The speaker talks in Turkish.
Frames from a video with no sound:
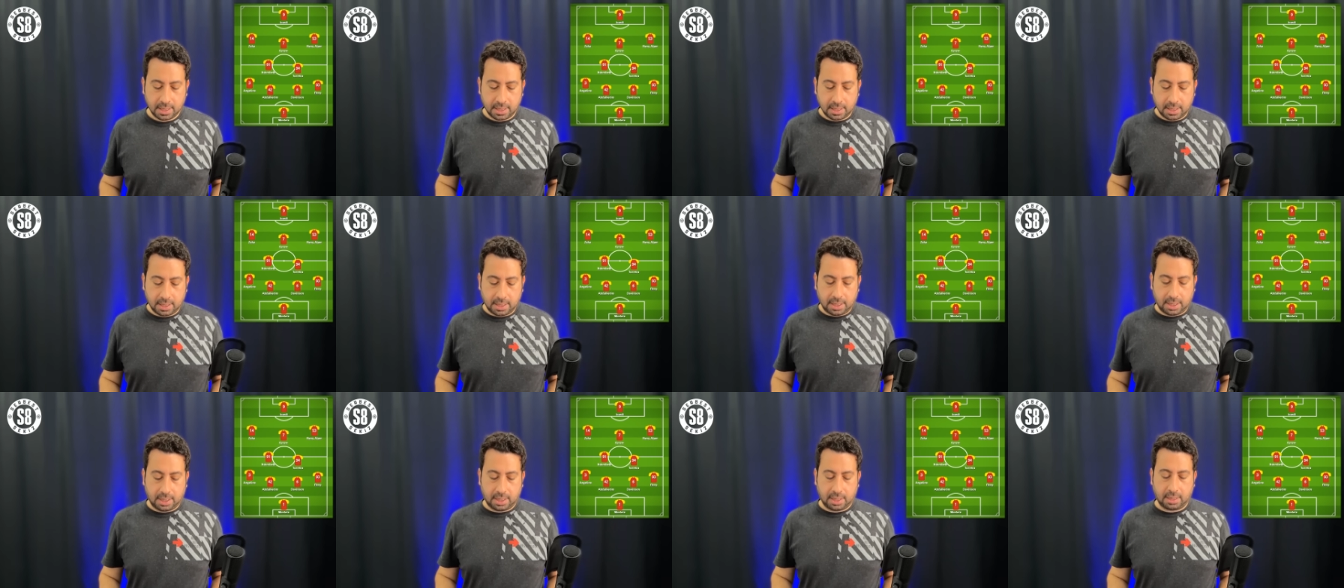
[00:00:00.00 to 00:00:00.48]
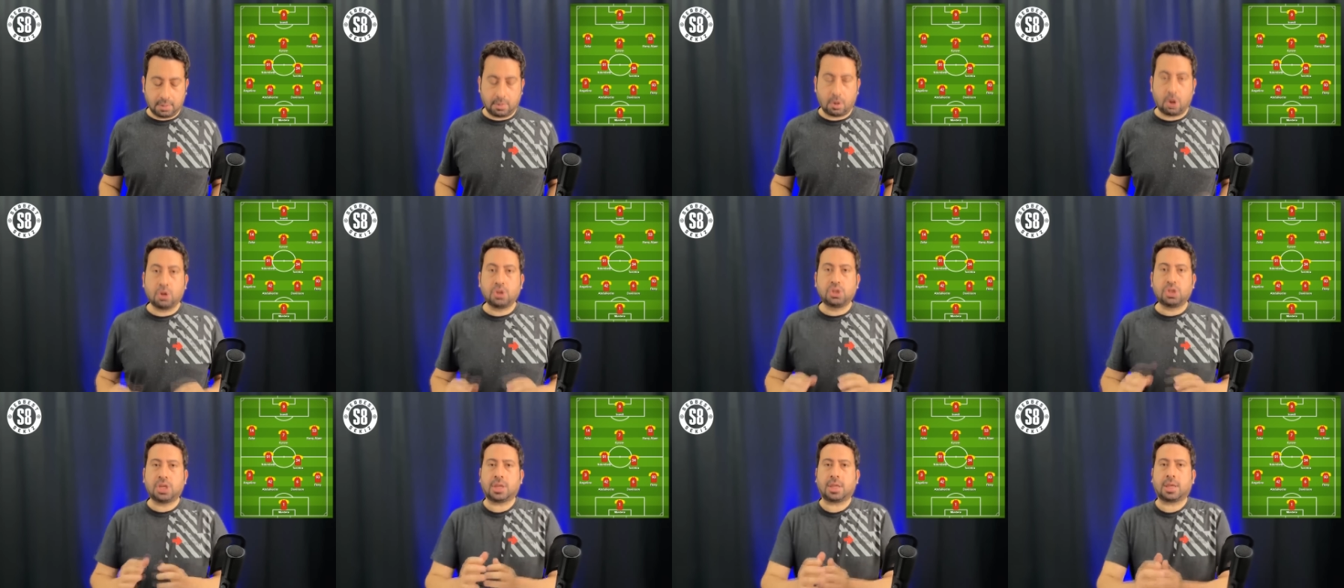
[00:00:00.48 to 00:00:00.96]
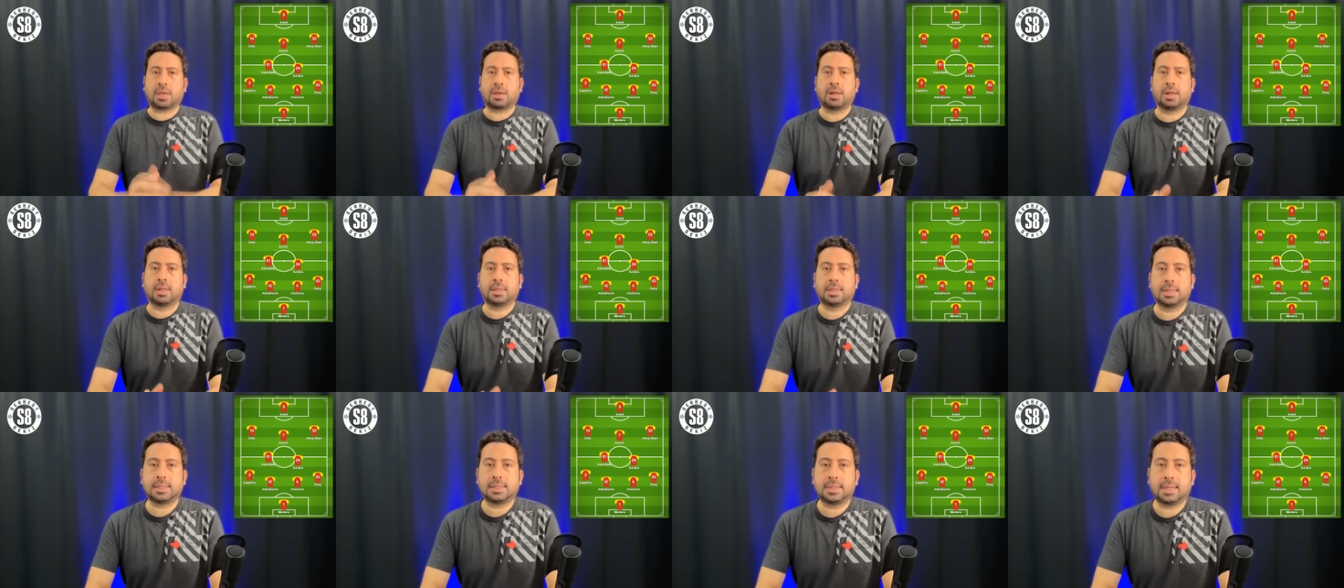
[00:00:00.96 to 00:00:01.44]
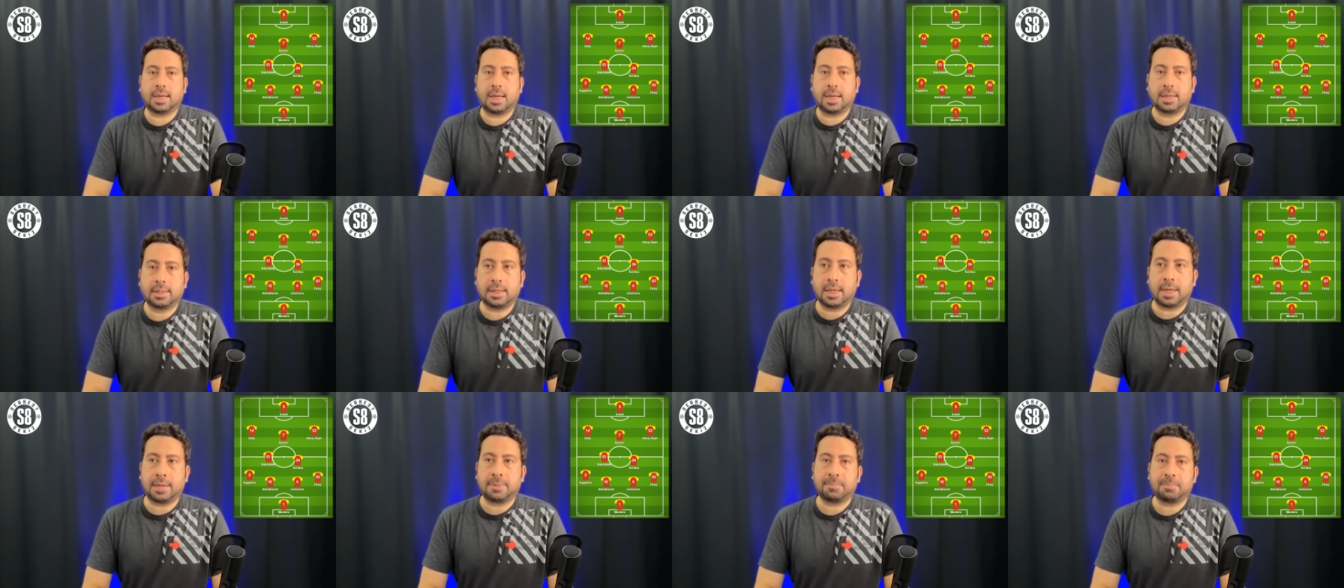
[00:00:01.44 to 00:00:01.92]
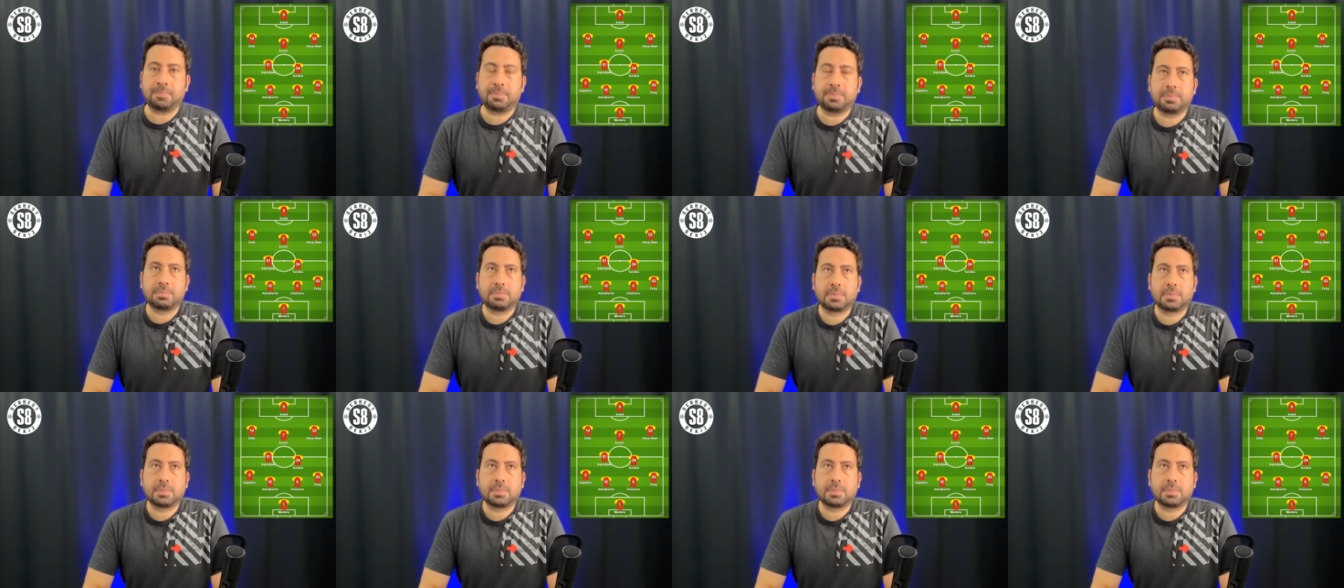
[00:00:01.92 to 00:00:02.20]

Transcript: Ee, öncelikle Galatasaray'da